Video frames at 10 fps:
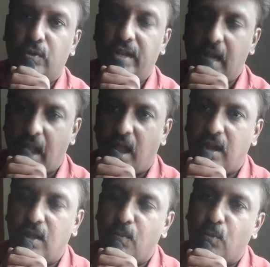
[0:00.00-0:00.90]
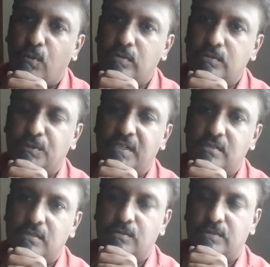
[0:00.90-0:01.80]
ஒரே நாளில் மூணு
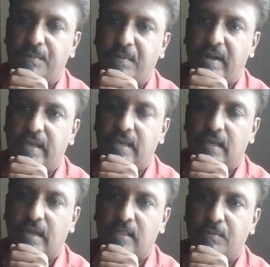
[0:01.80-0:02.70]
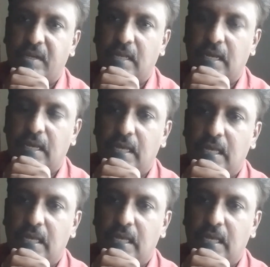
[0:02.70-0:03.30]
ஸ்டூடெண்ட்ஸு சூசைட் பண்ணி இறந்து போயிருக்காங்க